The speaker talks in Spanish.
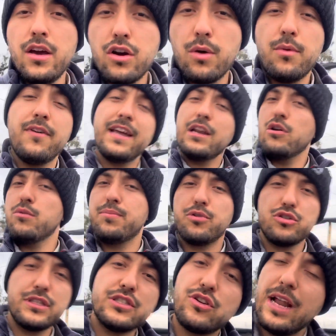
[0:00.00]
Como ven es un
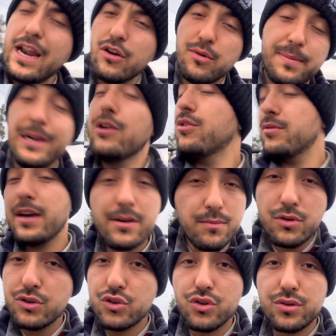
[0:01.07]
proceso largo pero
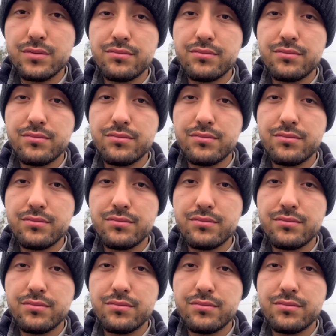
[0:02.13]
hermoso.